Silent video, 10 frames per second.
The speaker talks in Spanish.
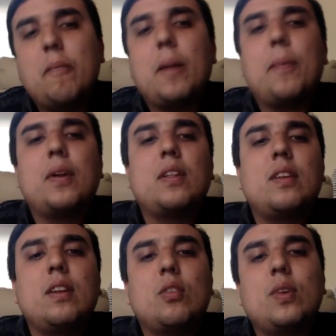es para poder
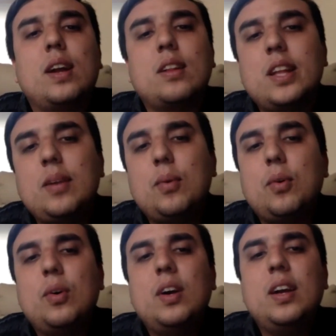decir estoy
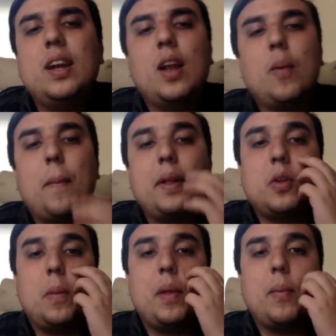activo, en algún
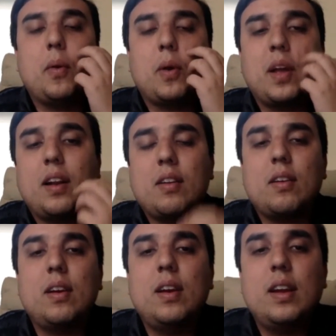momento el mismo no querer
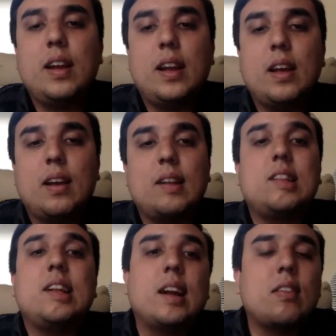eh,
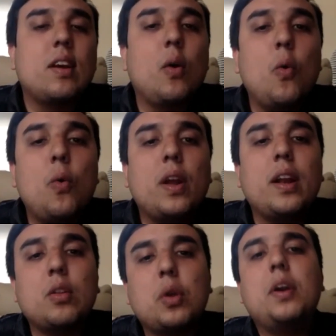retirarse aún,
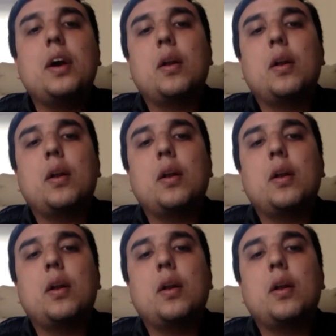querer todavía